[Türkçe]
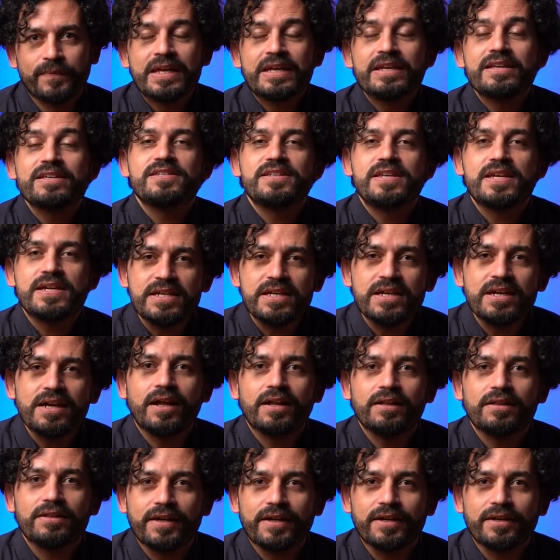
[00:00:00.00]
seri
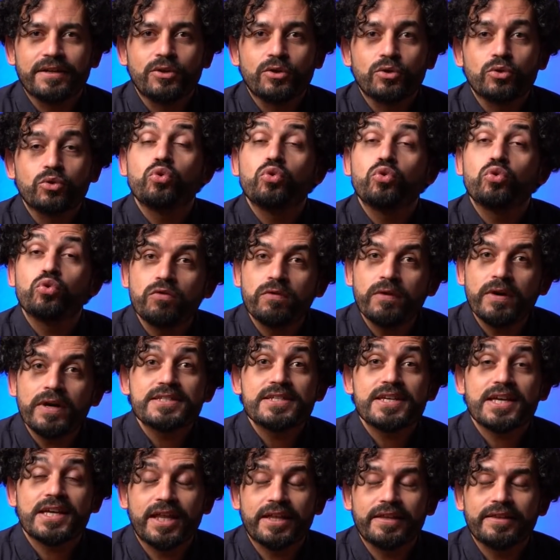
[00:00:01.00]
halde turkuvaz
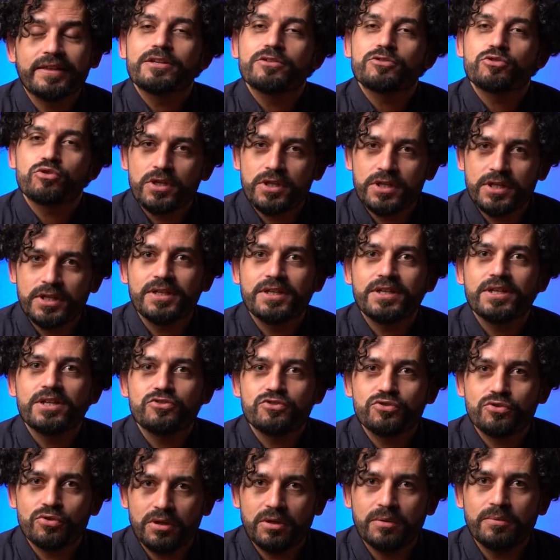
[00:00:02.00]
yalanlar söyledikleri
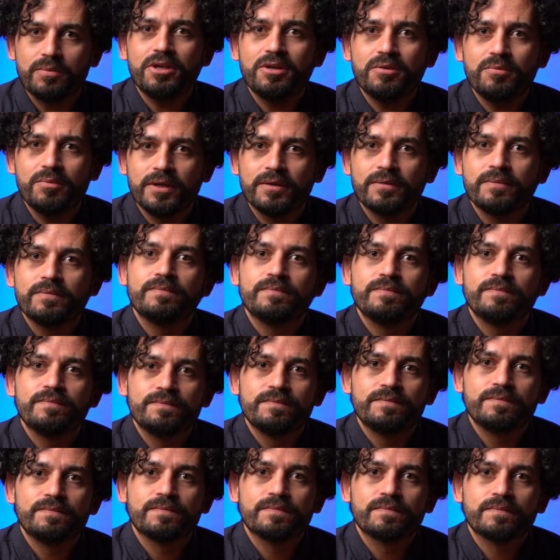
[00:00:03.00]
için olabilir mi?
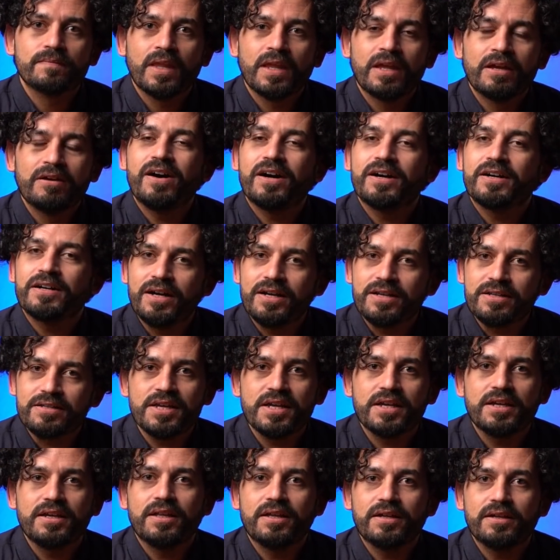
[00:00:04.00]
Vaka
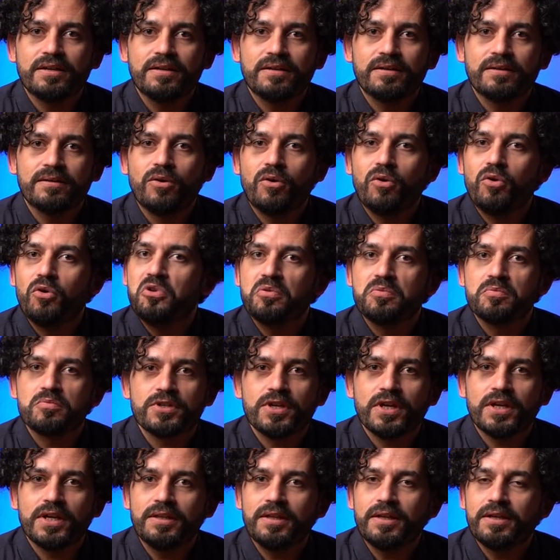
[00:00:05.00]
sayıları, ölüm
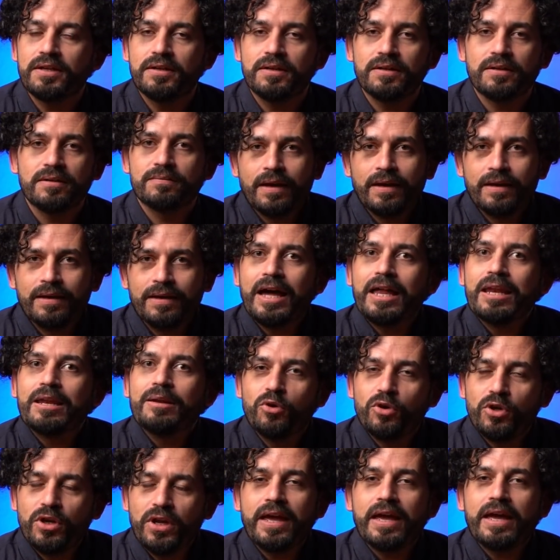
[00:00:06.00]
sayıları. Yani
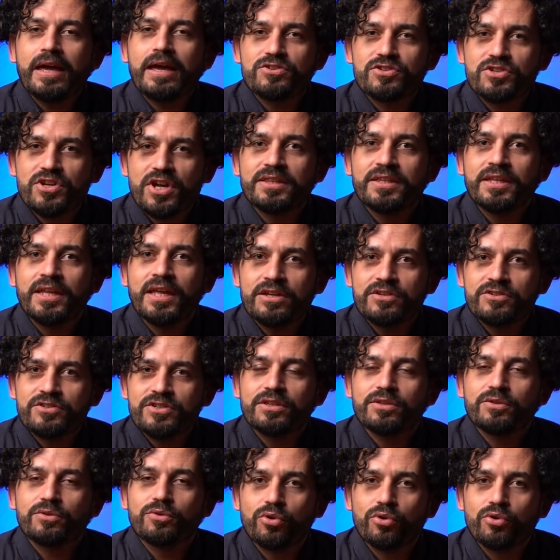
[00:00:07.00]
böyle heyecanlı
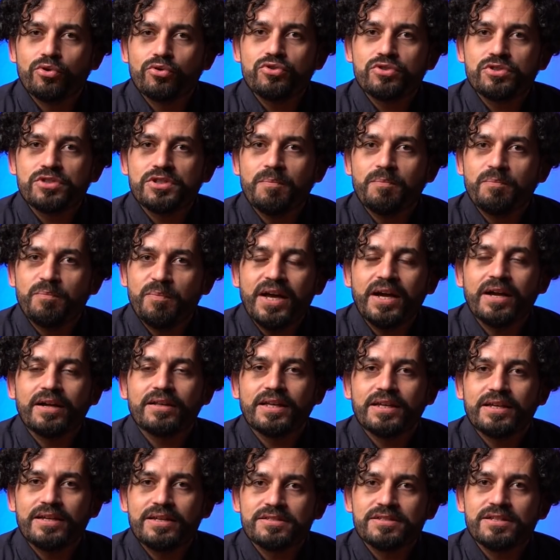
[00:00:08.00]
heyecanlı konuşurken bir
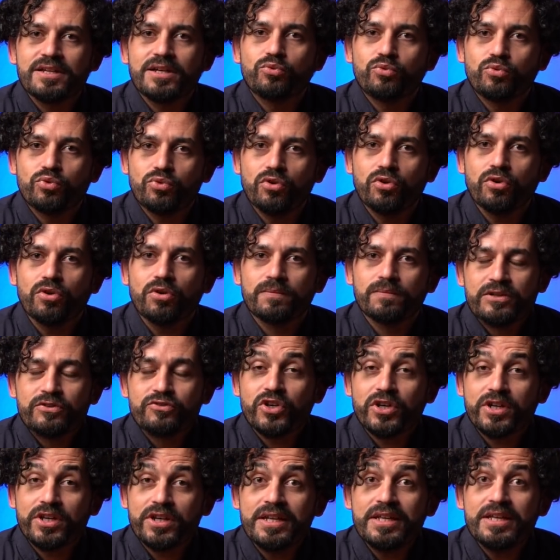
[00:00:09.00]
anda insan duruyor.
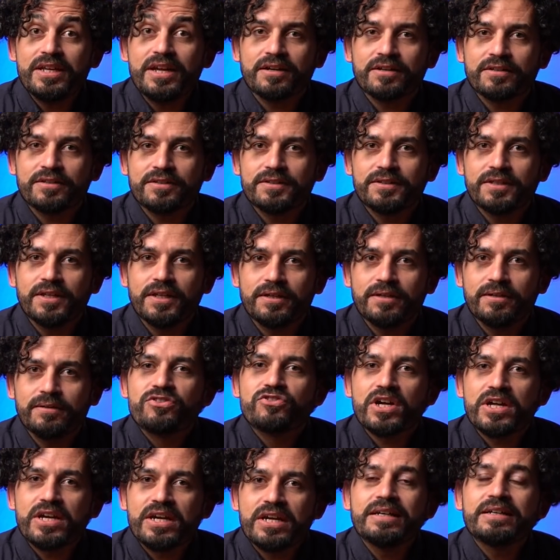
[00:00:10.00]
Canını yaktıkları,
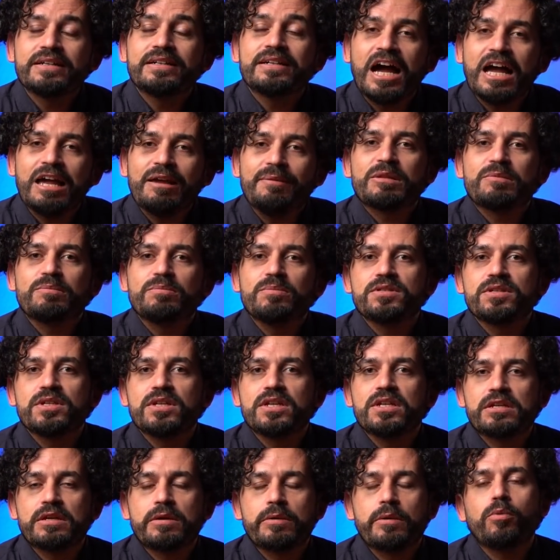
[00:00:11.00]
canını
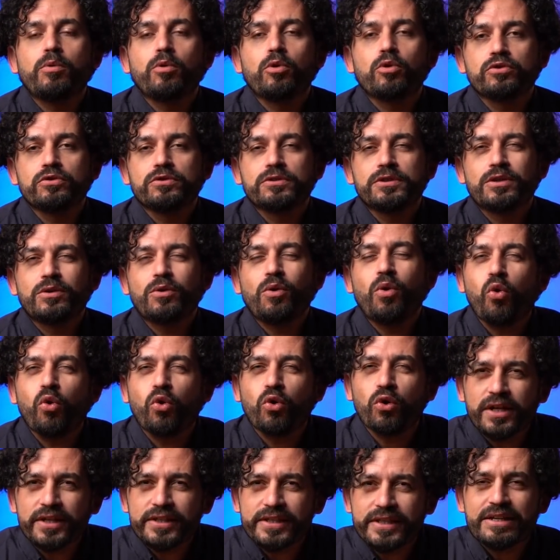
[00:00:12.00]
kaybetmesine sebep oldukları o
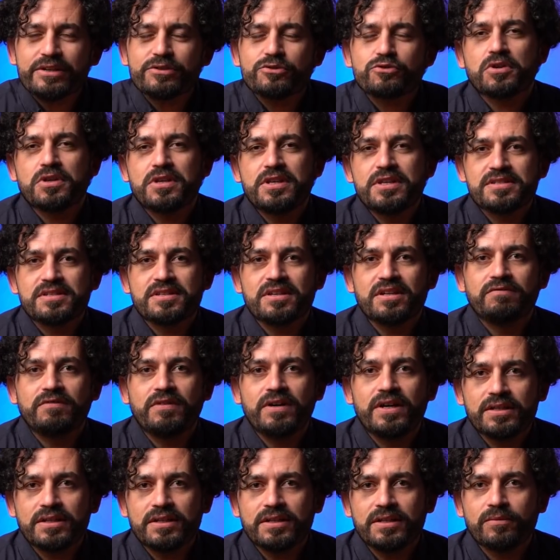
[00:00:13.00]
kadar çok insan
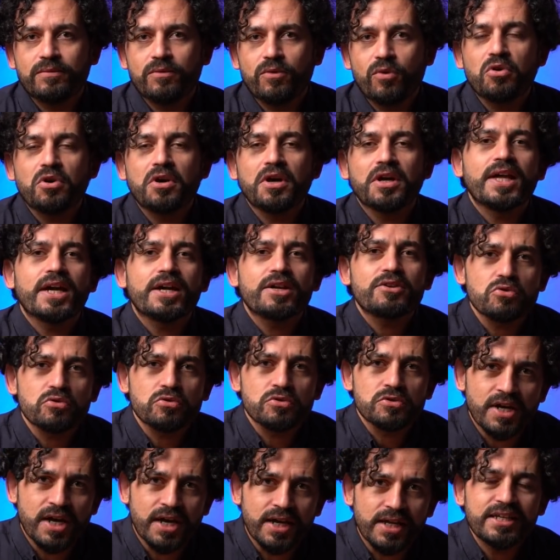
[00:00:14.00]
var ki, o kadar çok
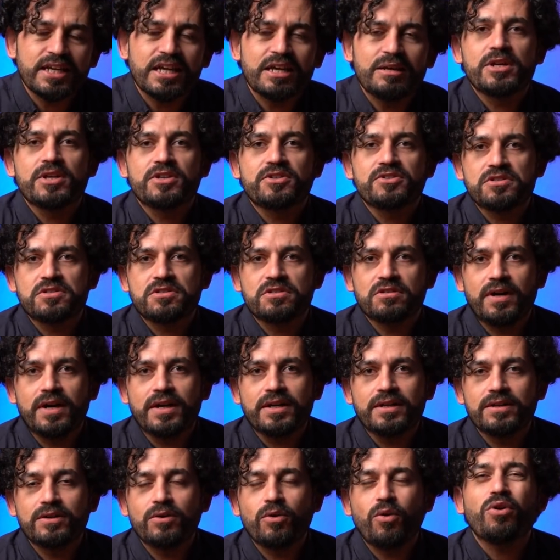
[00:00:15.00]
sağlık emekçisi
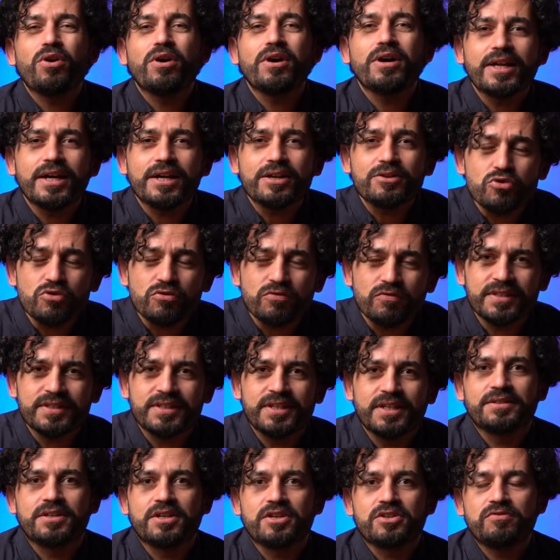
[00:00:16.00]
var ki, o kadar çok
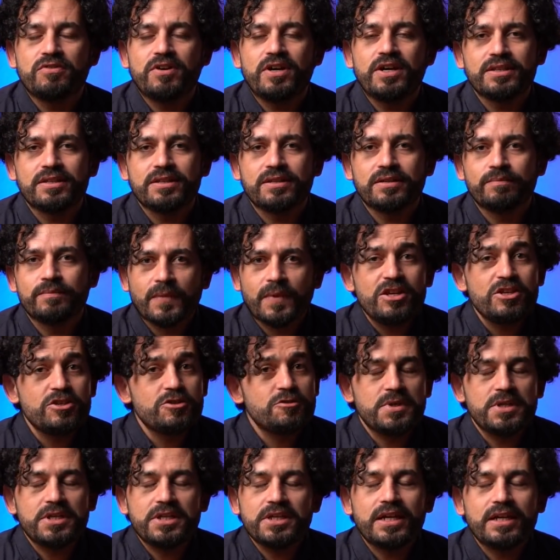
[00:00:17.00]
vatandaş var ki
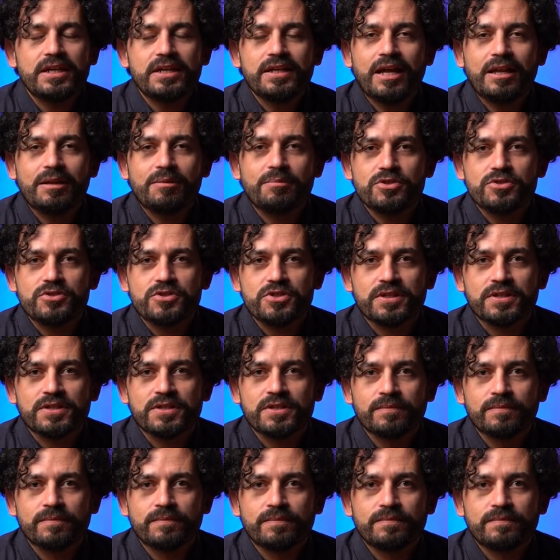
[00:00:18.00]
hiçbiri geri
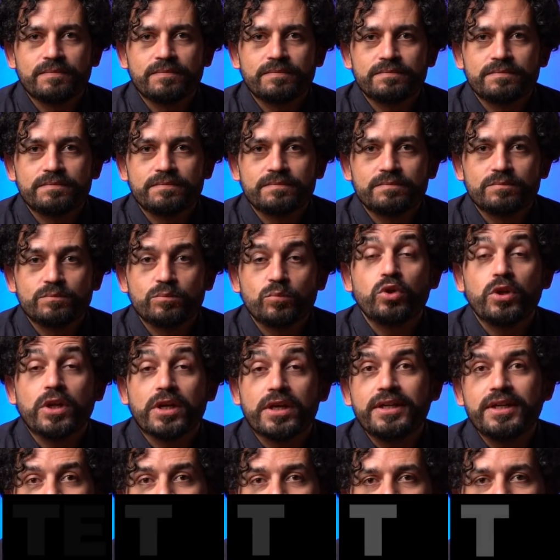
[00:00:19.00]
gelmeyecek.
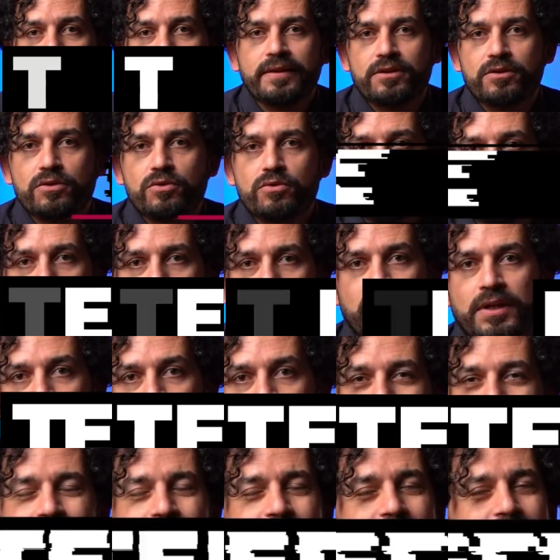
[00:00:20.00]
Bunların yalanları yüzünden.
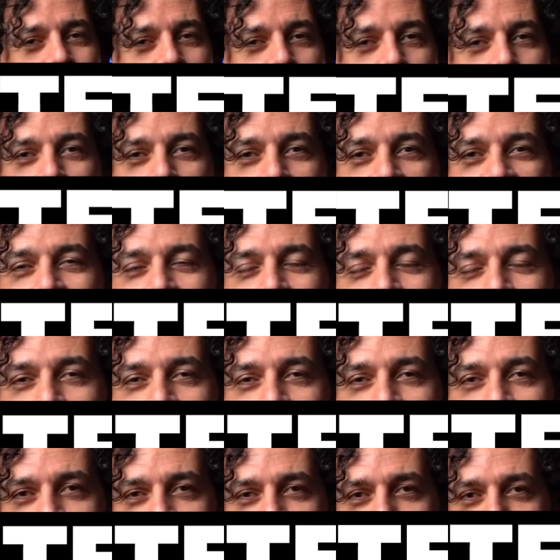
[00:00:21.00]
Bakın Türkiye'de
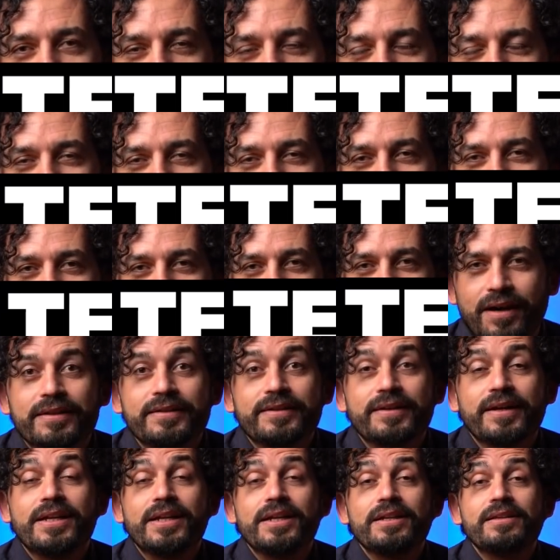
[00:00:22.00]
adalet ne durumda?
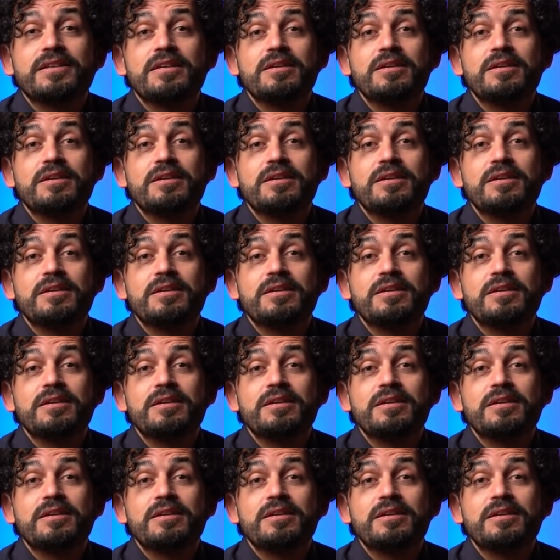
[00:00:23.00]
Adalet